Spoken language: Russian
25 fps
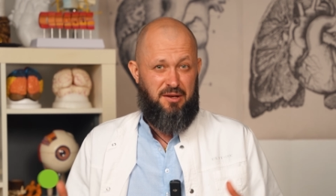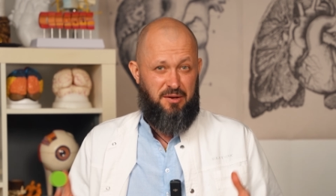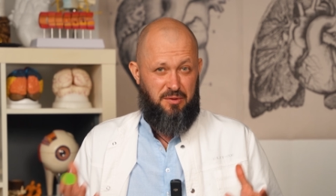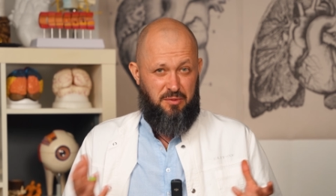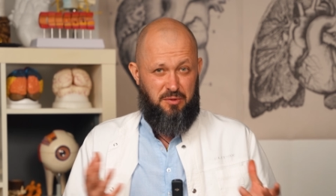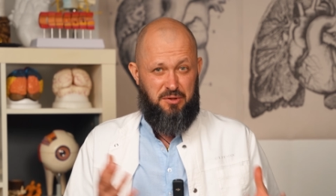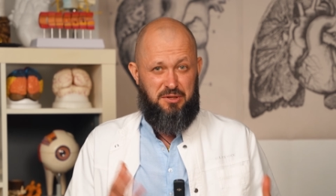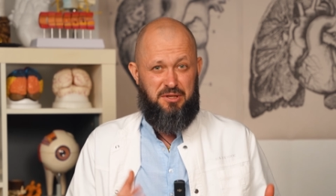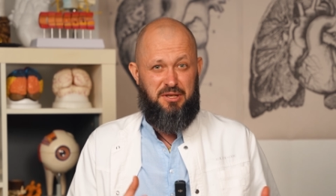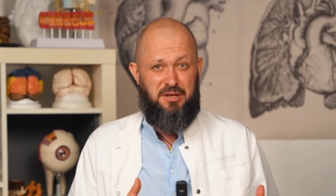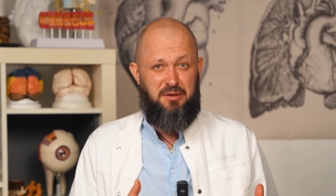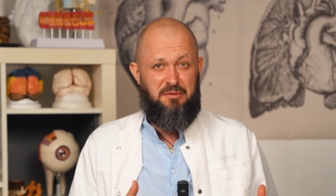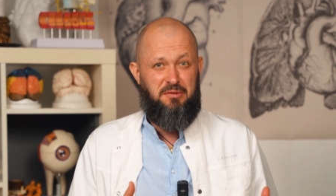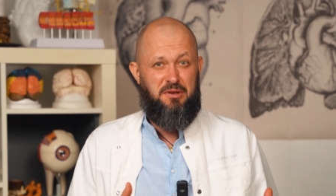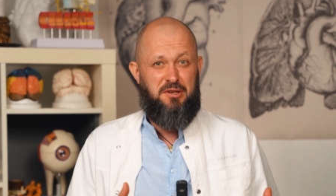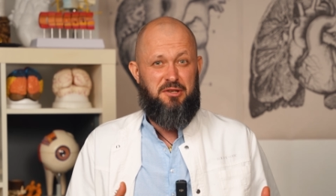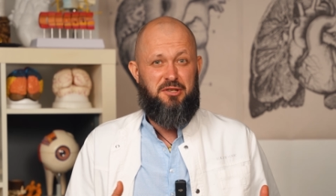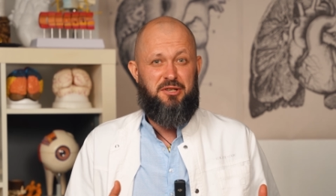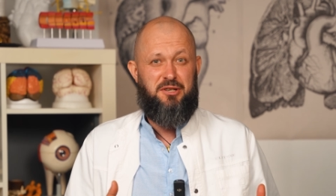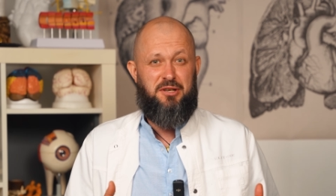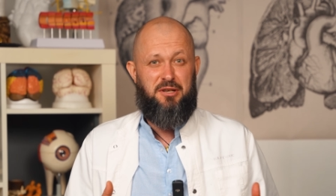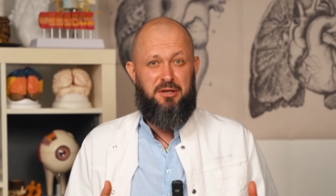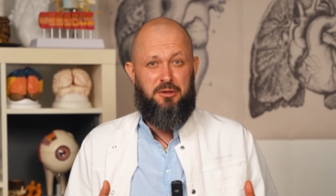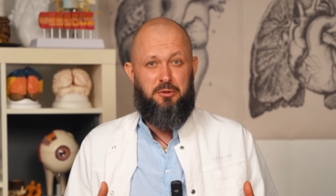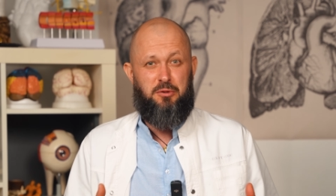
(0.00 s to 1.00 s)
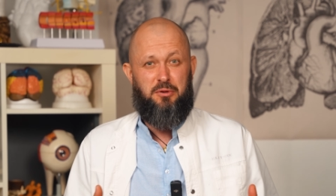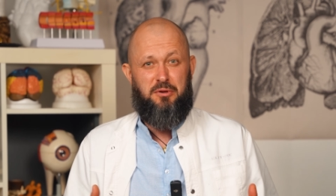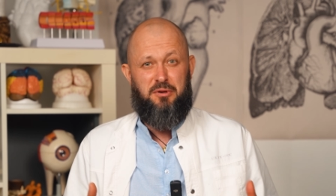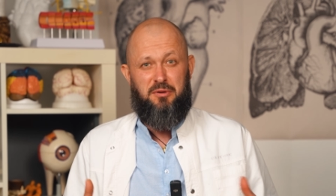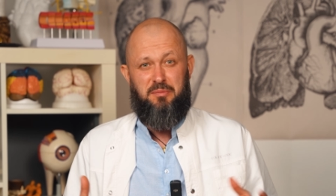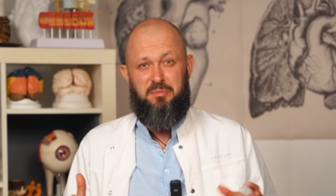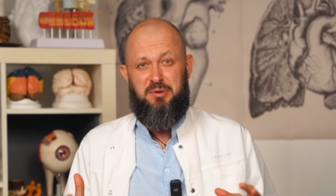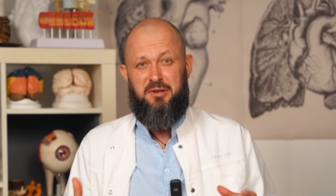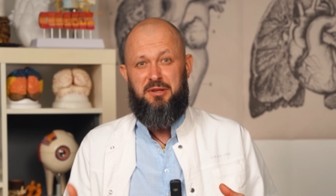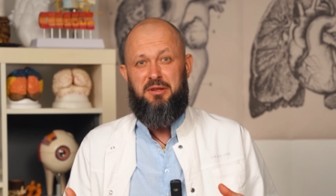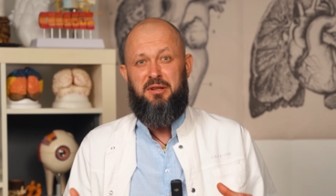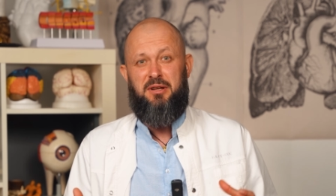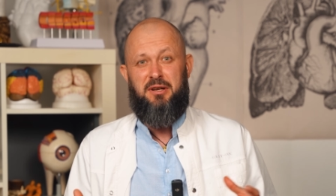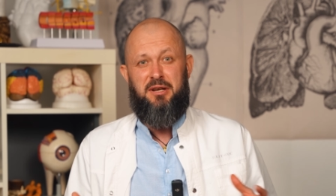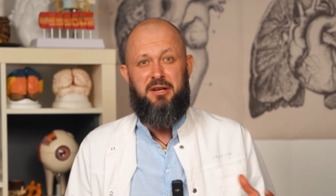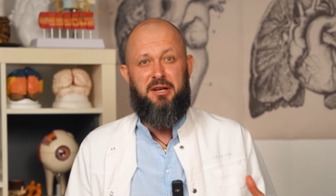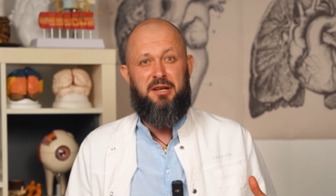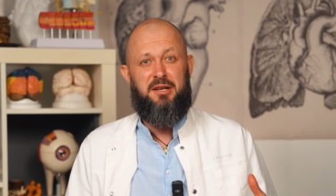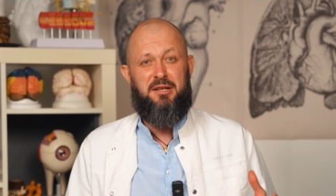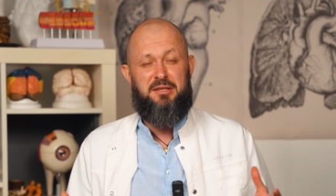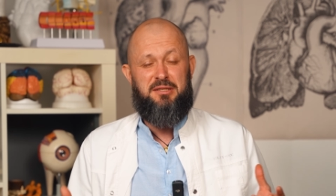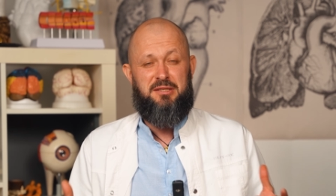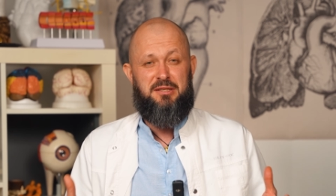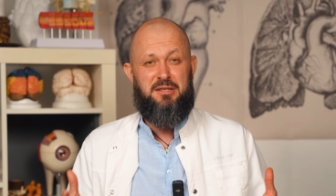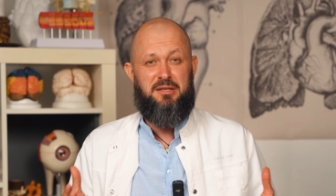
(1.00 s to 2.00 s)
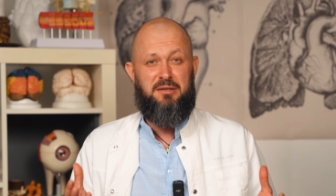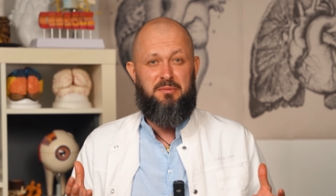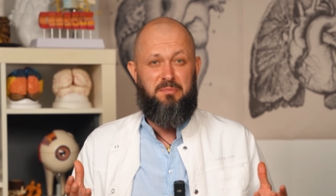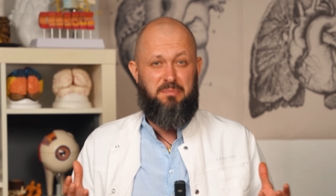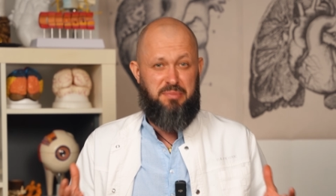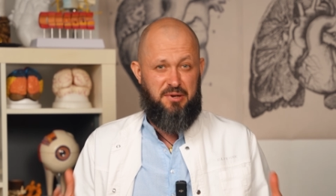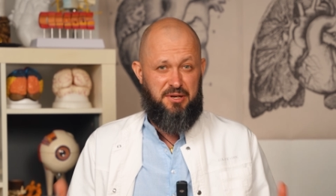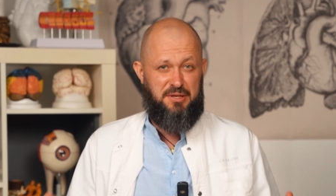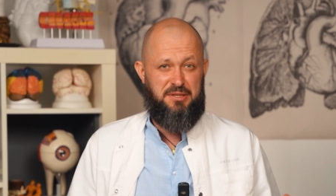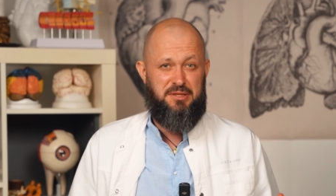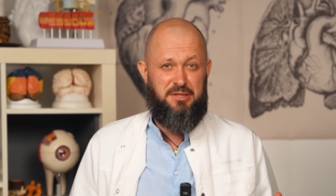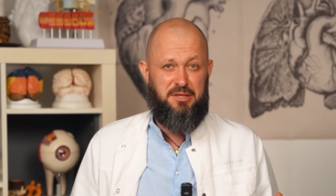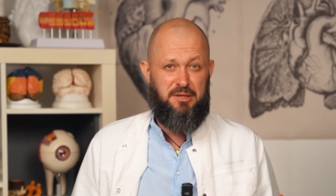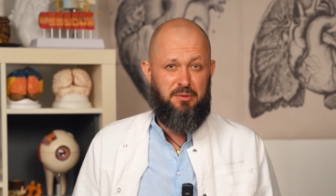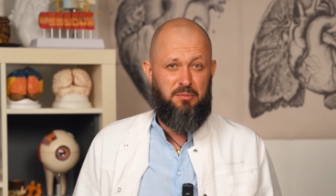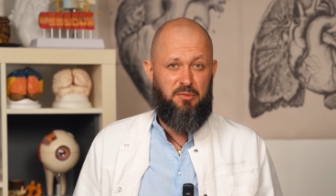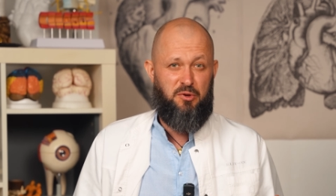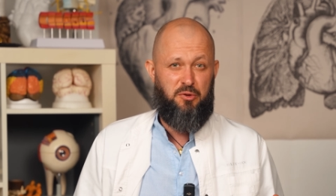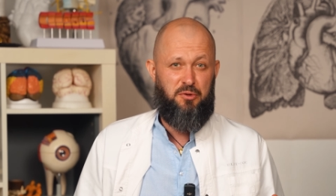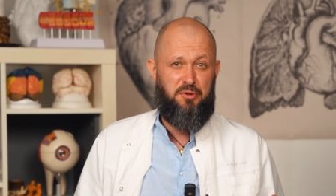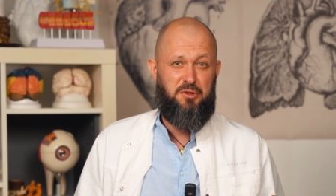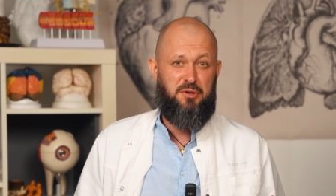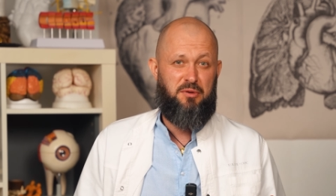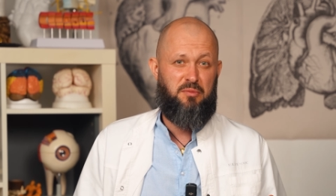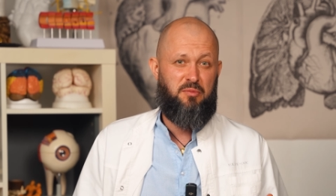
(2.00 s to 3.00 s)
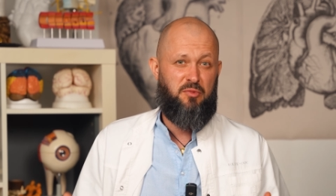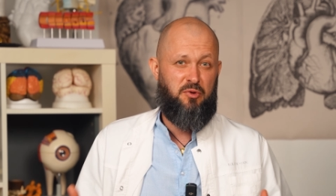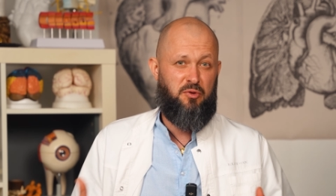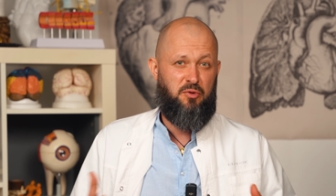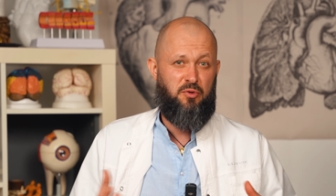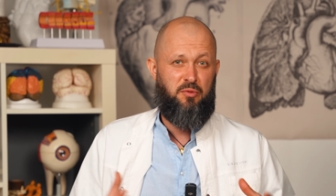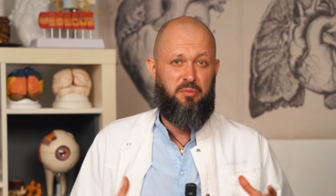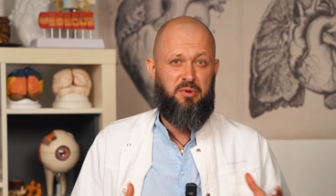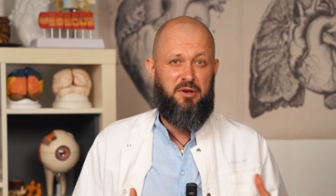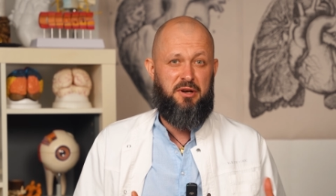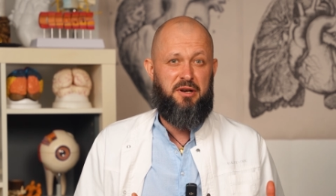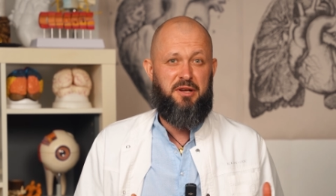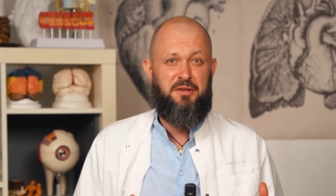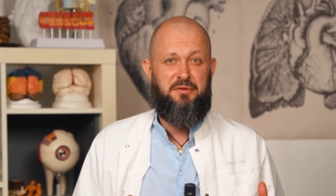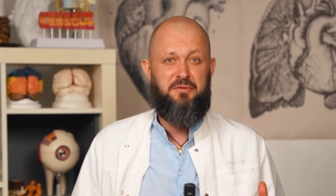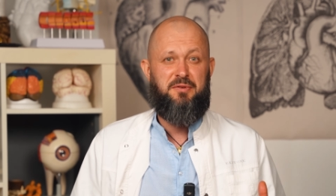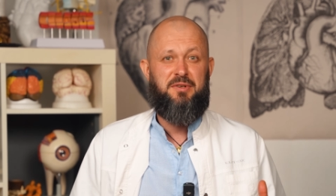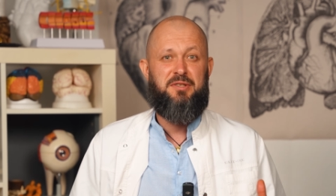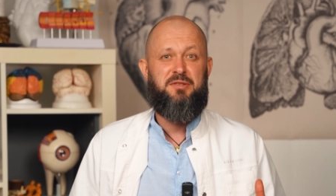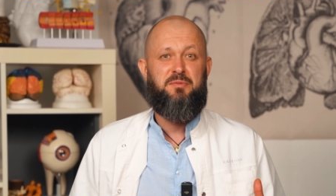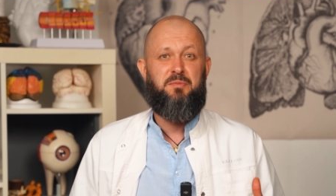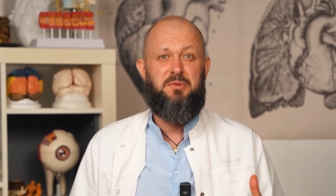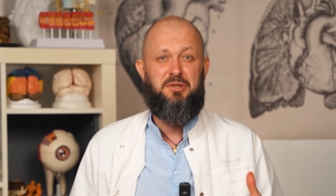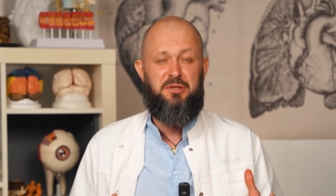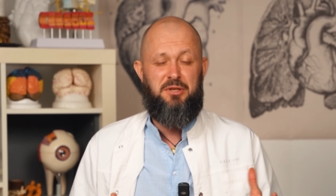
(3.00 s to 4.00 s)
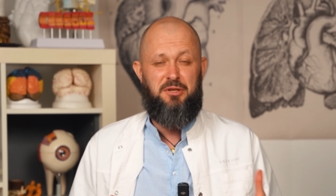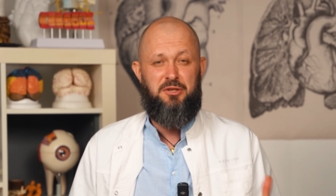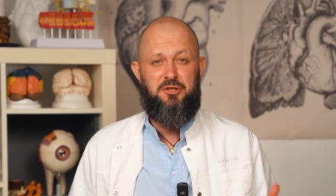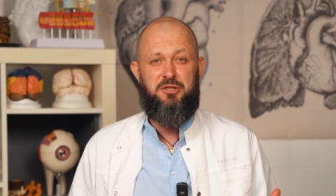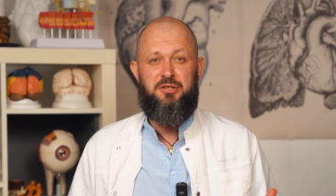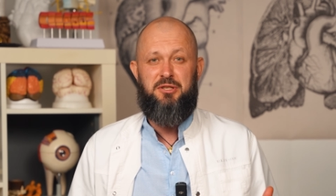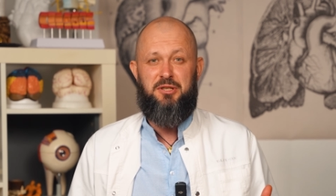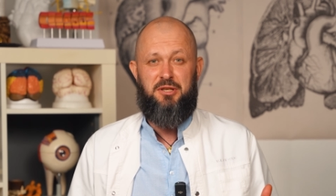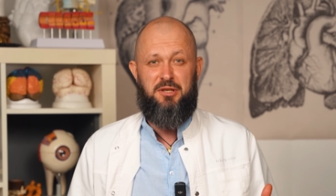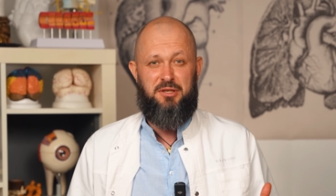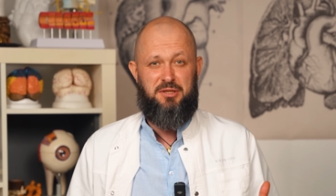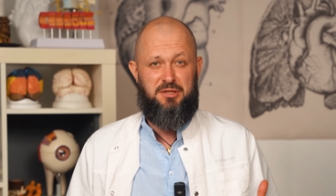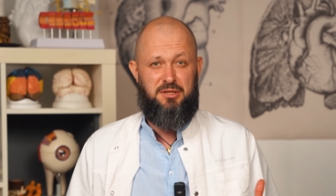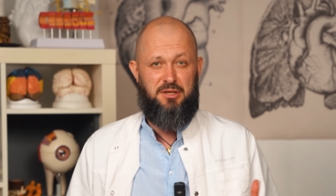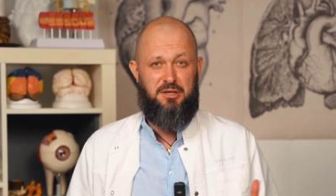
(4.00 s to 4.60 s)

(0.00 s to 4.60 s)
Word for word: вот те вещи, которые предлагается простым людям убирать в косметических